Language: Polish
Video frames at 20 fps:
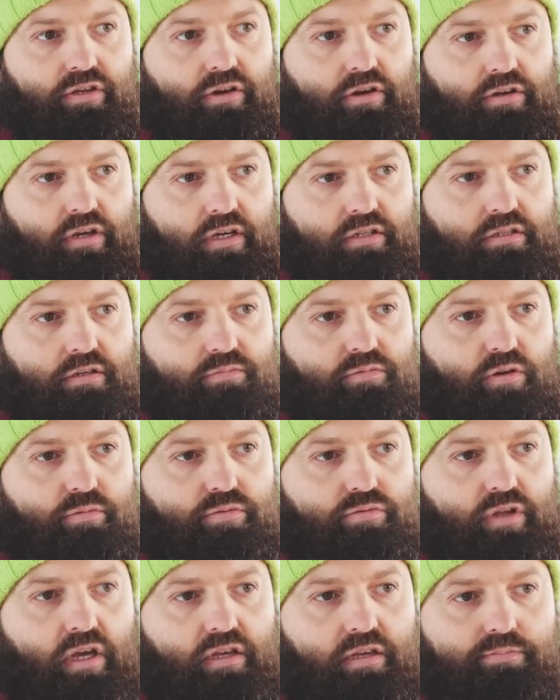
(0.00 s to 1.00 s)
z Irokezem to
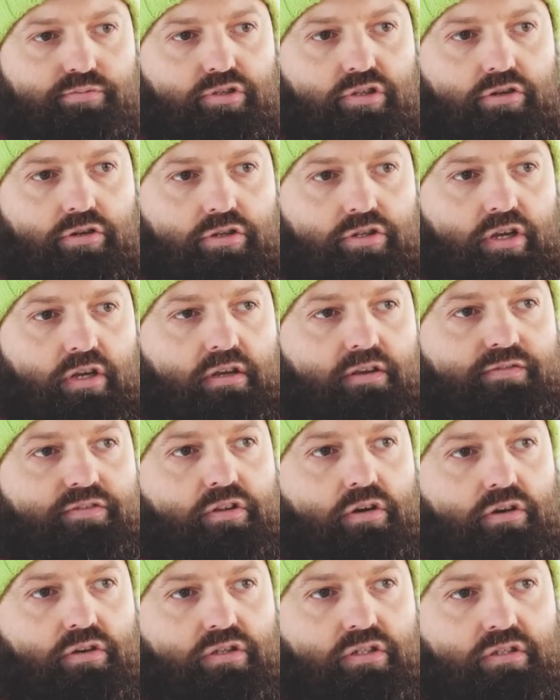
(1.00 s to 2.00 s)
był taki przyczyczek
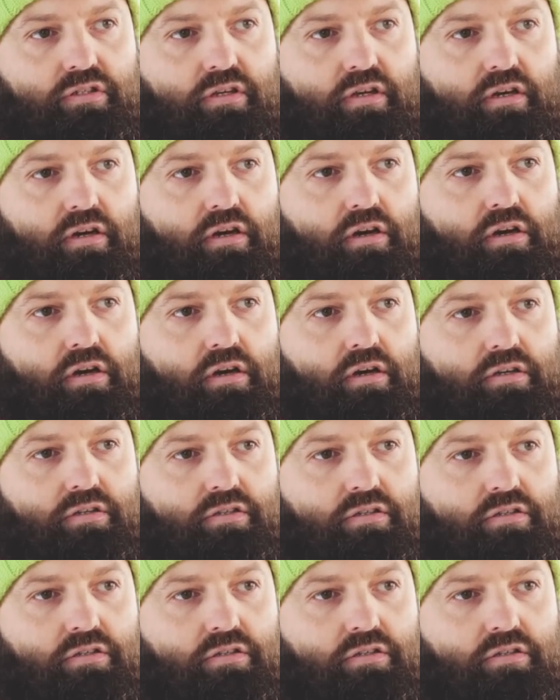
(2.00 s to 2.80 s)
w nos e,